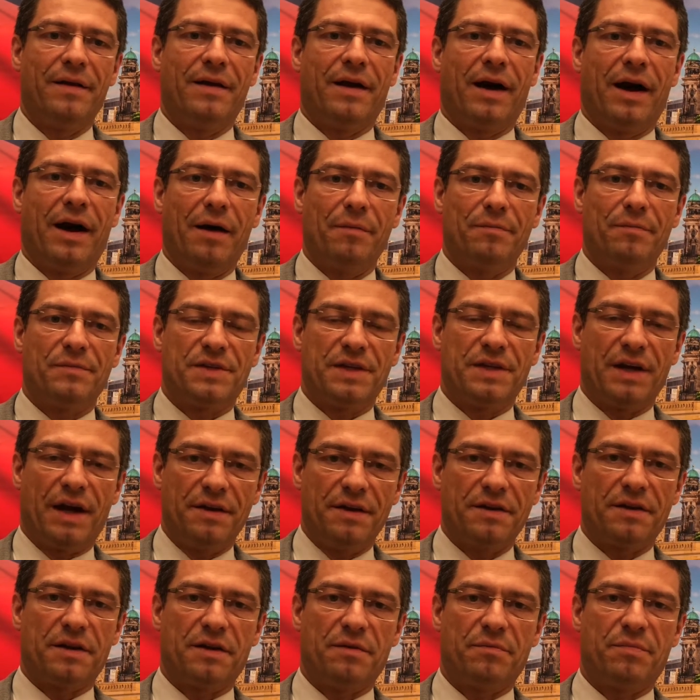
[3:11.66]
haben die
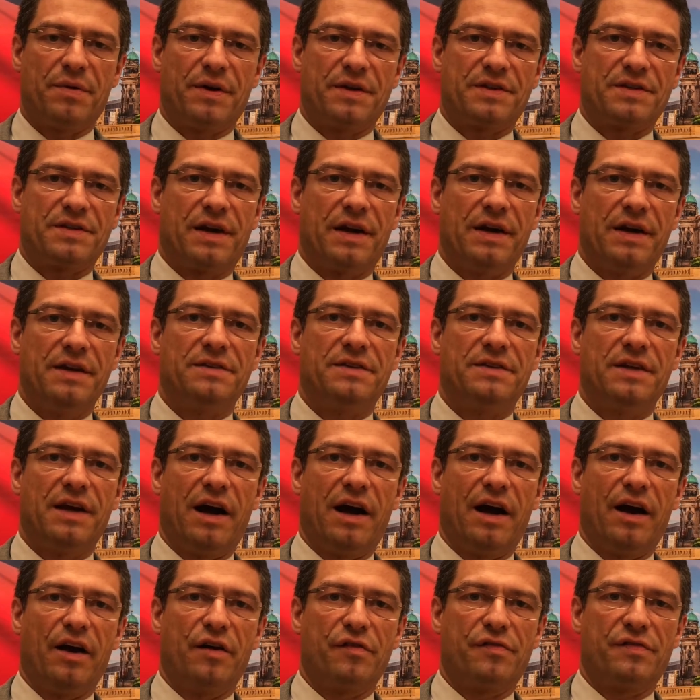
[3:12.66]
anderen Parteien die
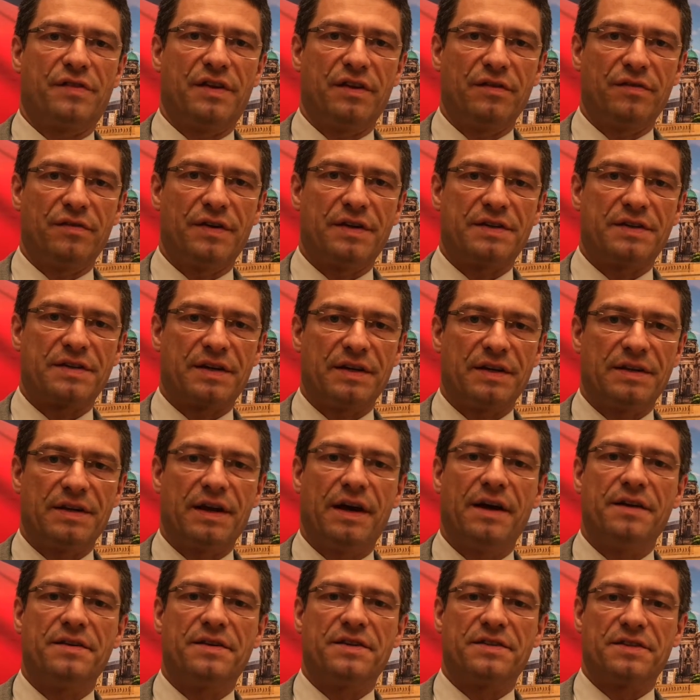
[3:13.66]
AfD-Vertreter
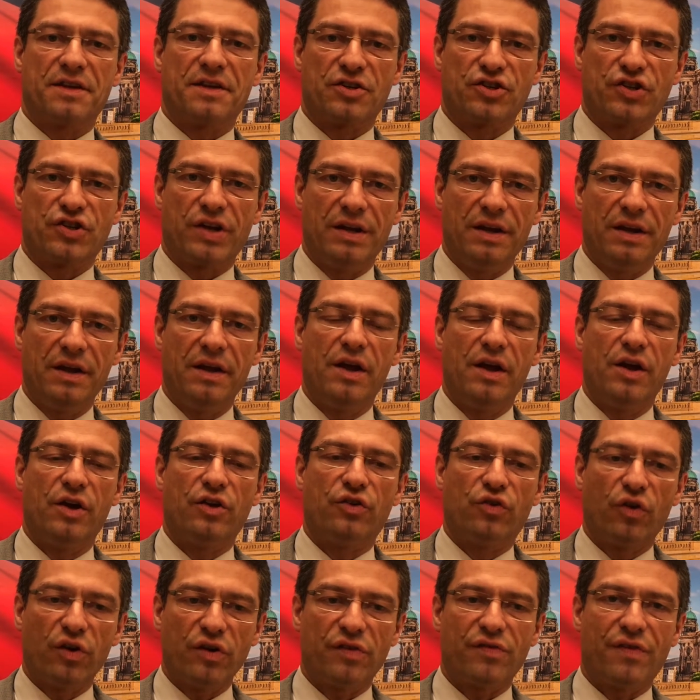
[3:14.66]
an dieser Stelle
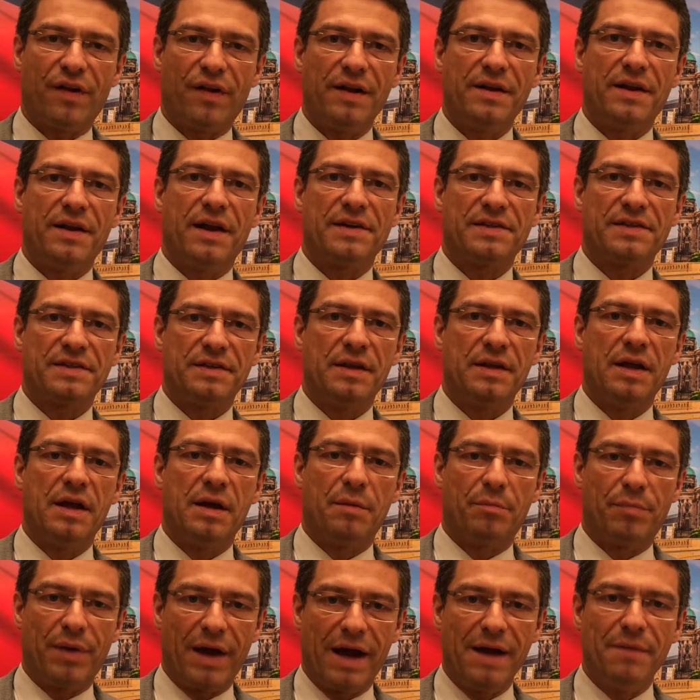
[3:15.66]
durchfallen lassen,
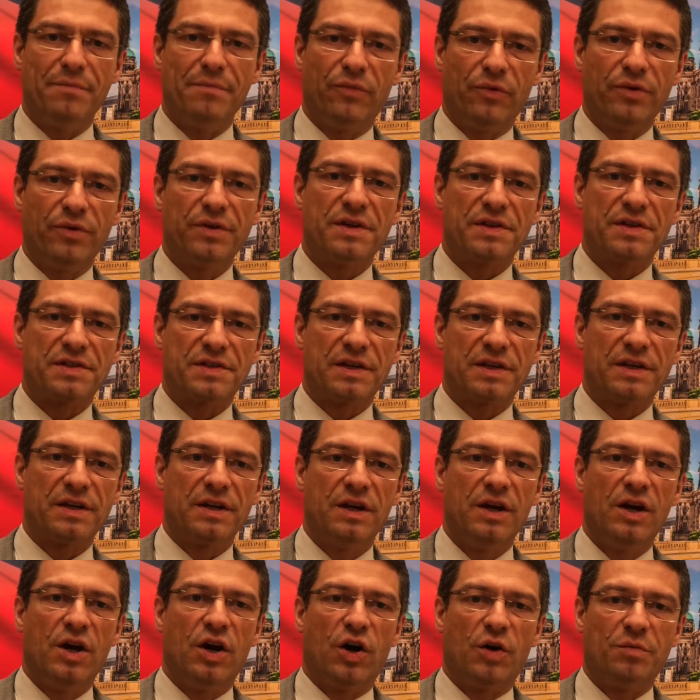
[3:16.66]
bleiben unter sich
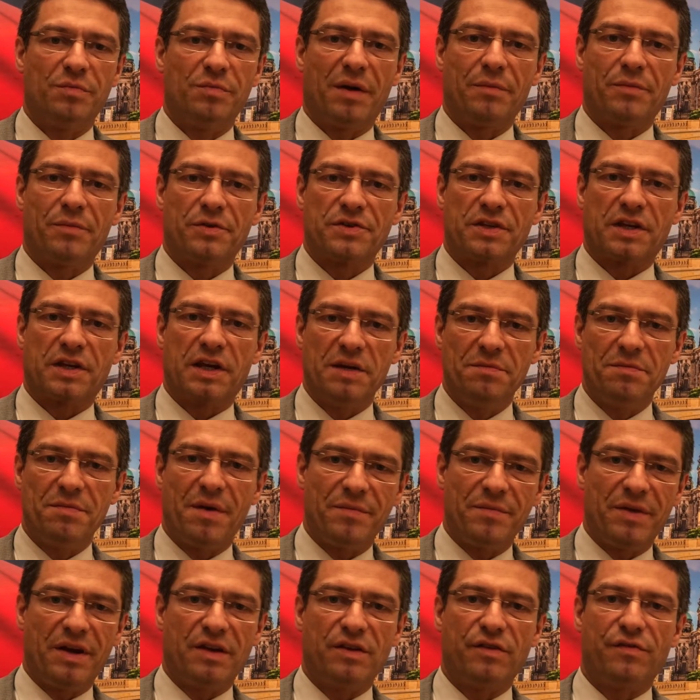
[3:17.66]
und man muss sich immer
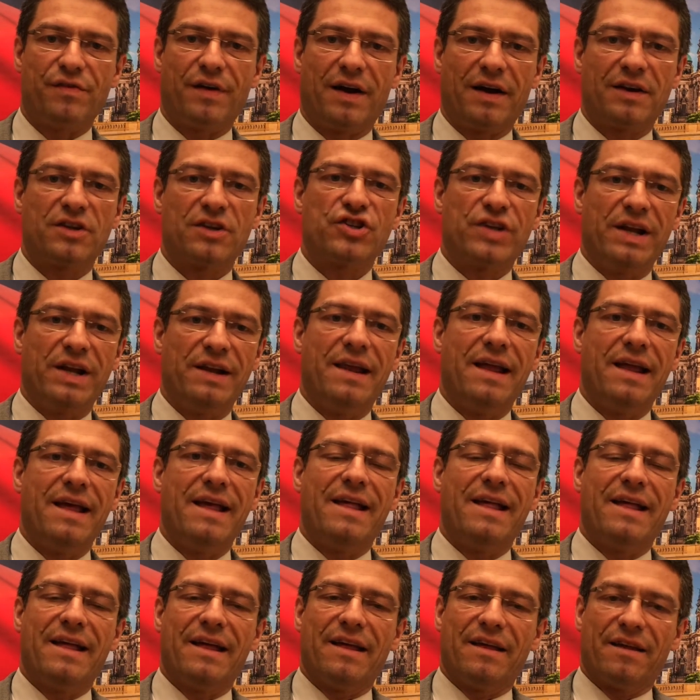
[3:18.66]
mehr die Frage stellen,
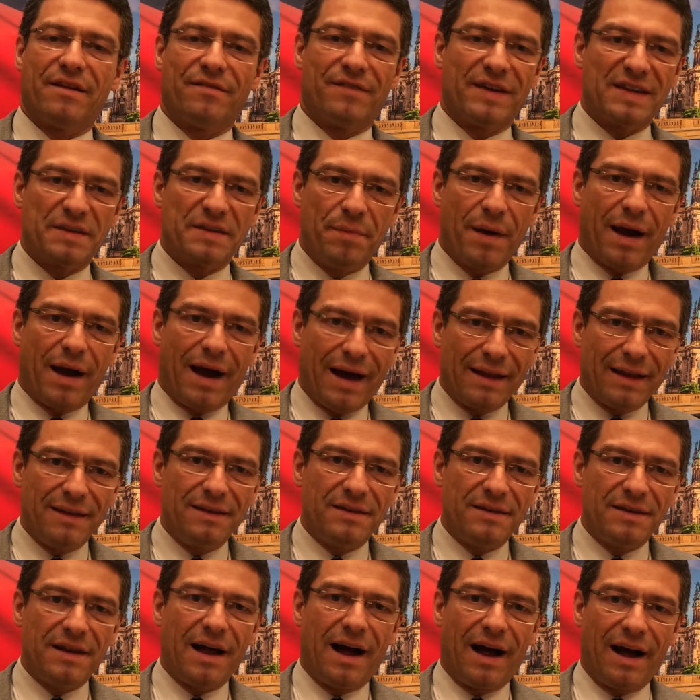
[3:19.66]
was beraten
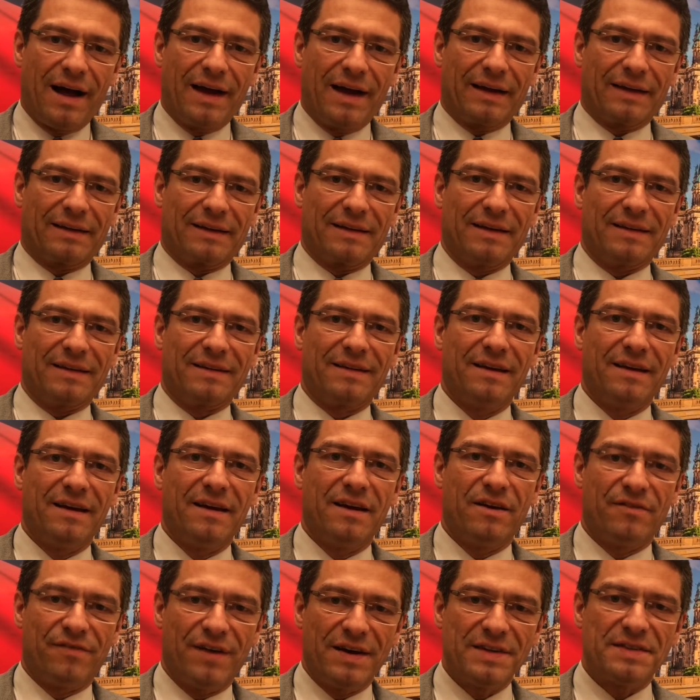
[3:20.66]
die da eigentlich?
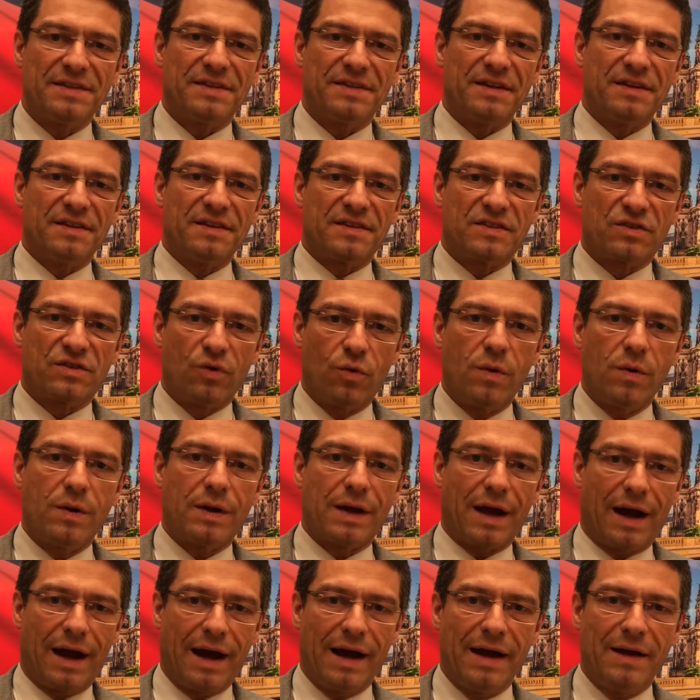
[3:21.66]
Was ist so
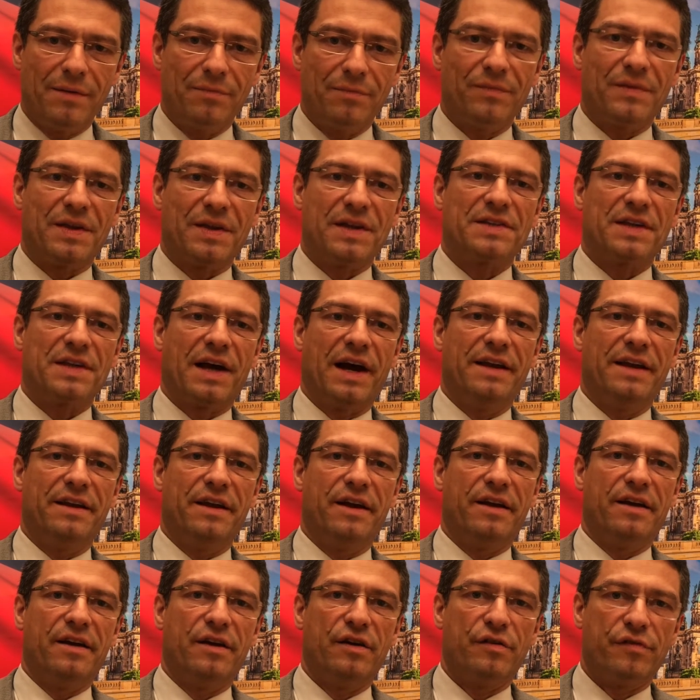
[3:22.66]
geheim, dass eine
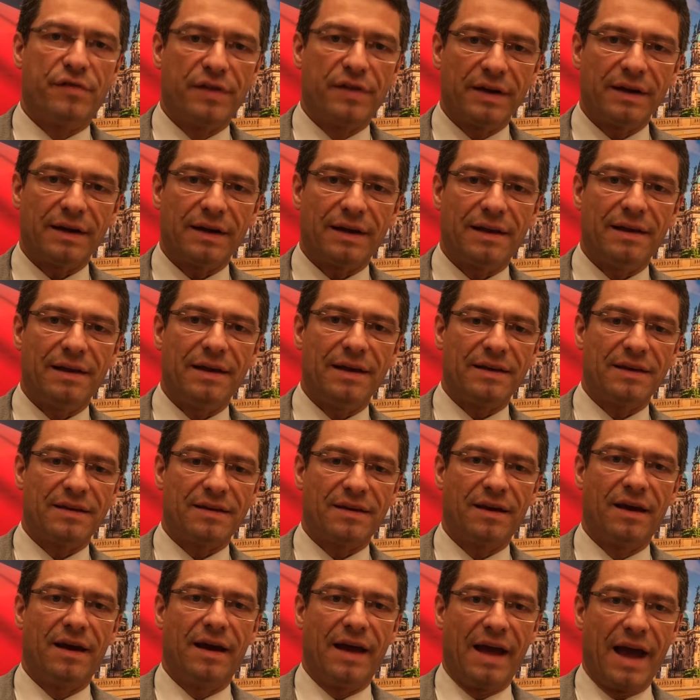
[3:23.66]
wirklich
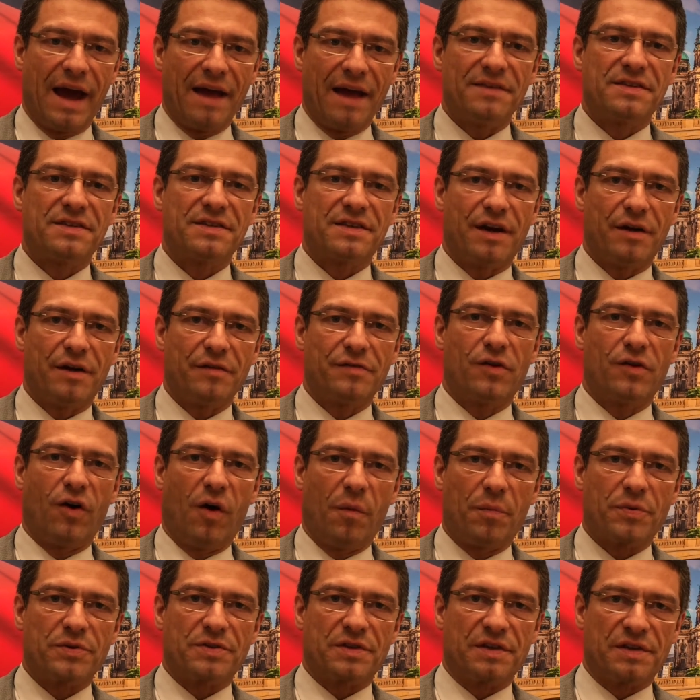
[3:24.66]
ernsthafte
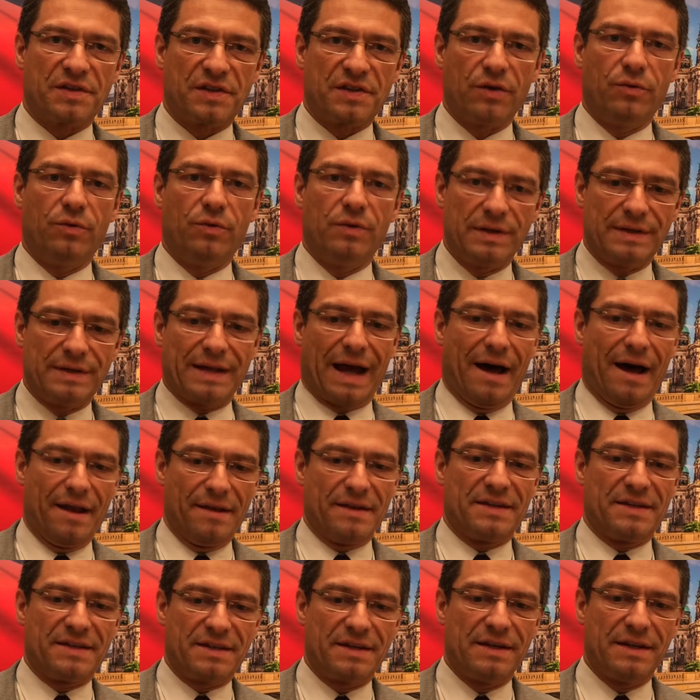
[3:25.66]
Opposition da
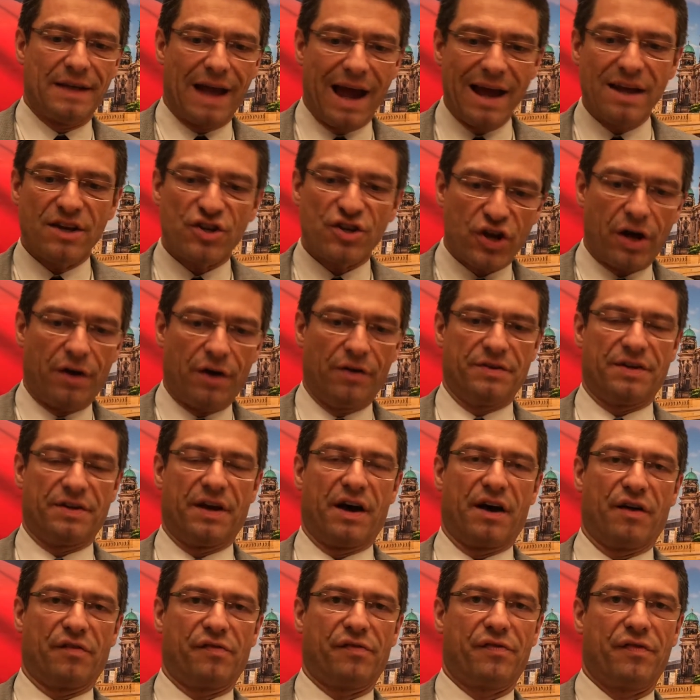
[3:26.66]
nicht hineinschauen
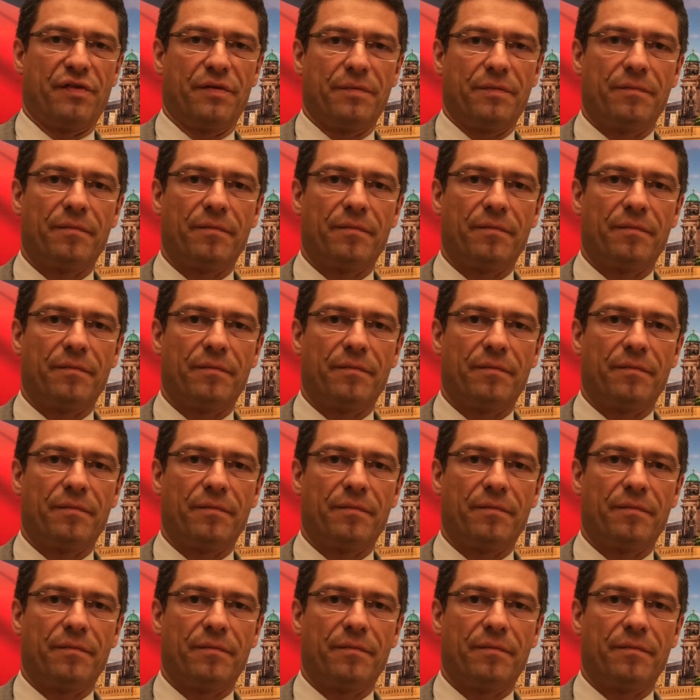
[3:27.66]
darf?